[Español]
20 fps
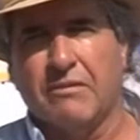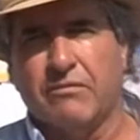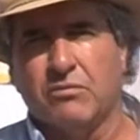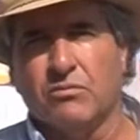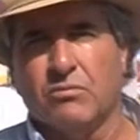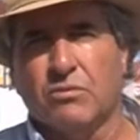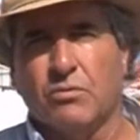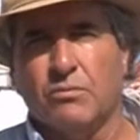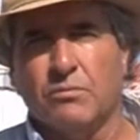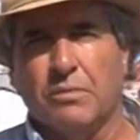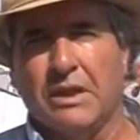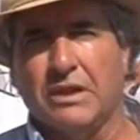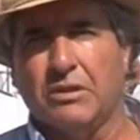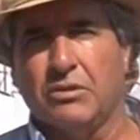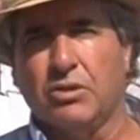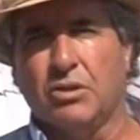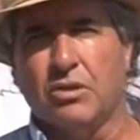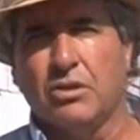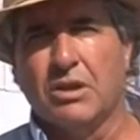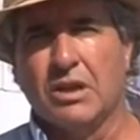
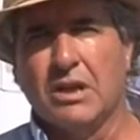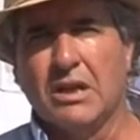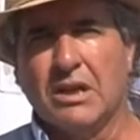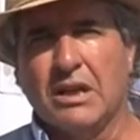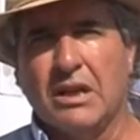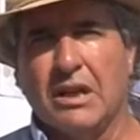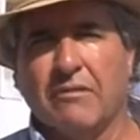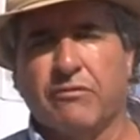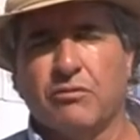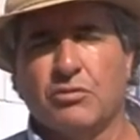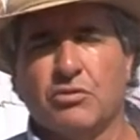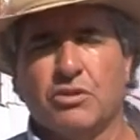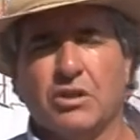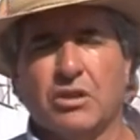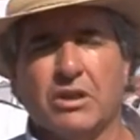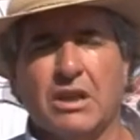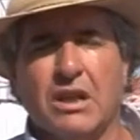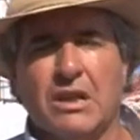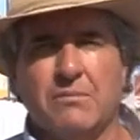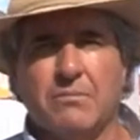cumpliendo la
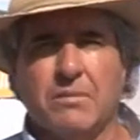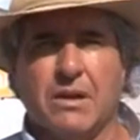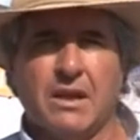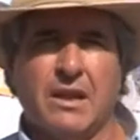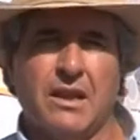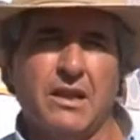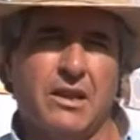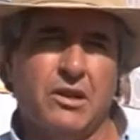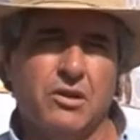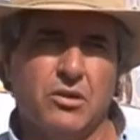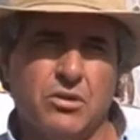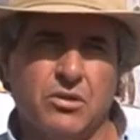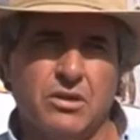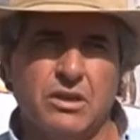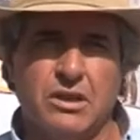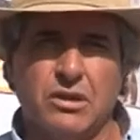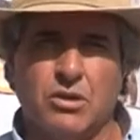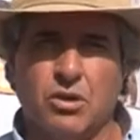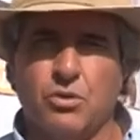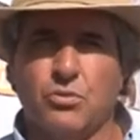función del invernadero
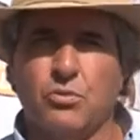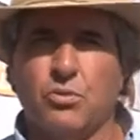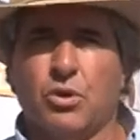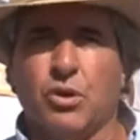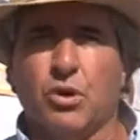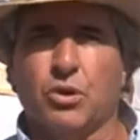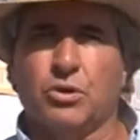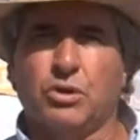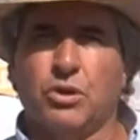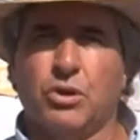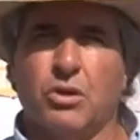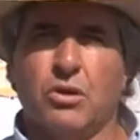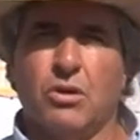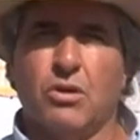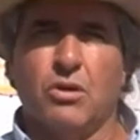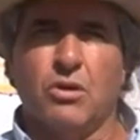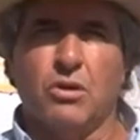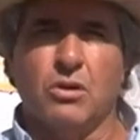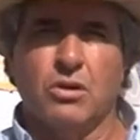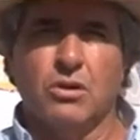y con un
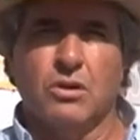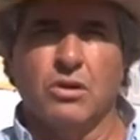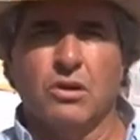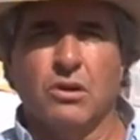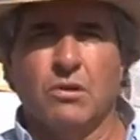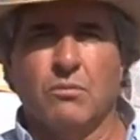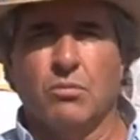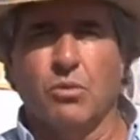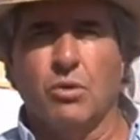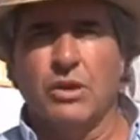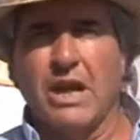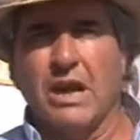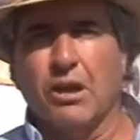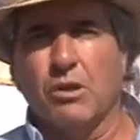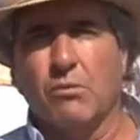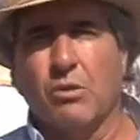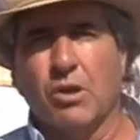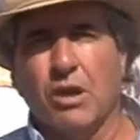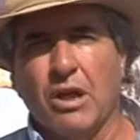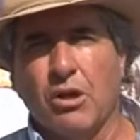costo muy
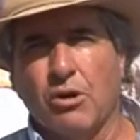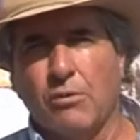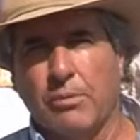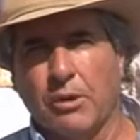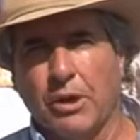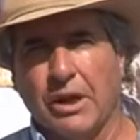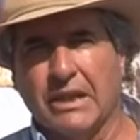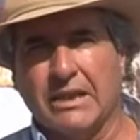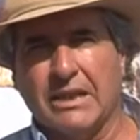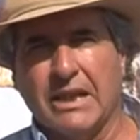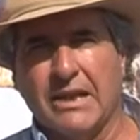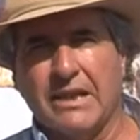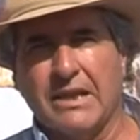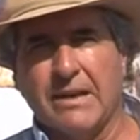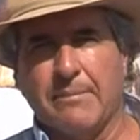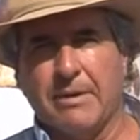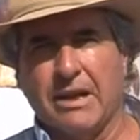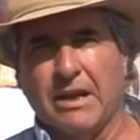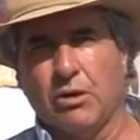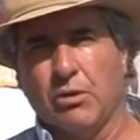acomodado por hectárea
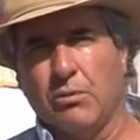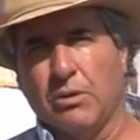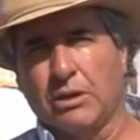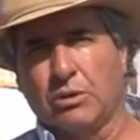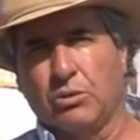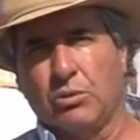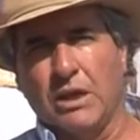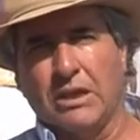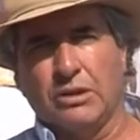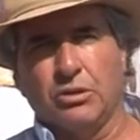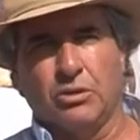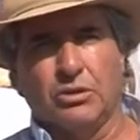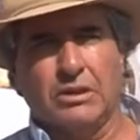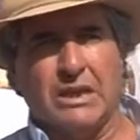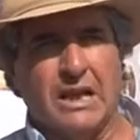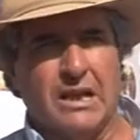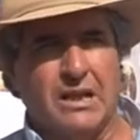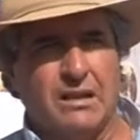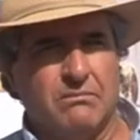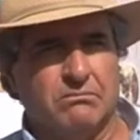para cobertura
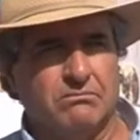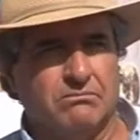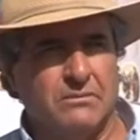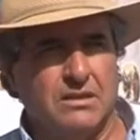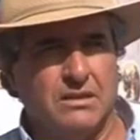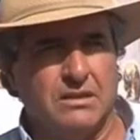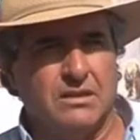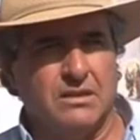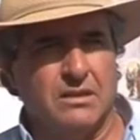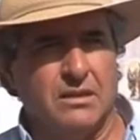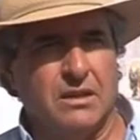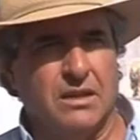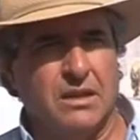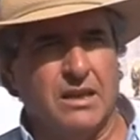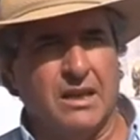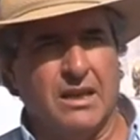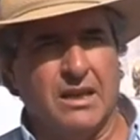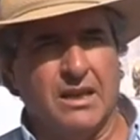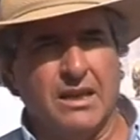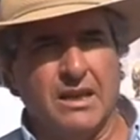total,
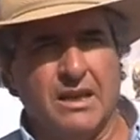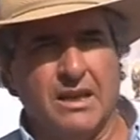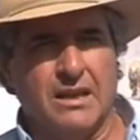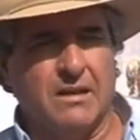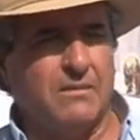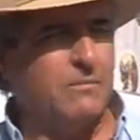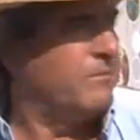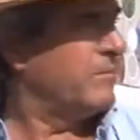que